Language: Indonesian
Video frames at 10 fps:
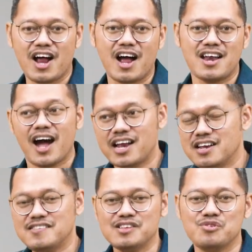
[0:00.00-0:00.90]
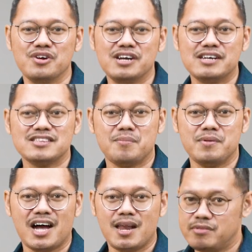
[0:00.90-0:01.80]
orang anak ada di situ.
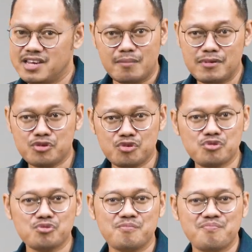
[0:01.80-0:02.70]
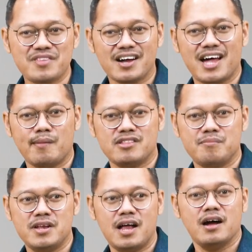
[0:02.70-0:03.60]
Tapi Kaleb tidak menggerutu. Kaleb
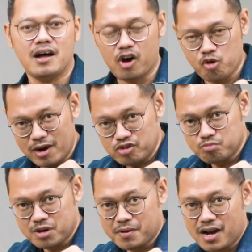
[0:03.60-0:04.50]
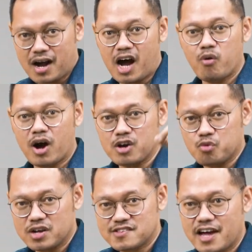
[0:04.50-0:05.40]
tetap bilang, aku maju berperang, aku akan
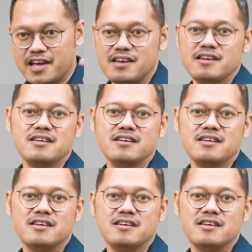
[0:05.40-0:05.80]
kuasai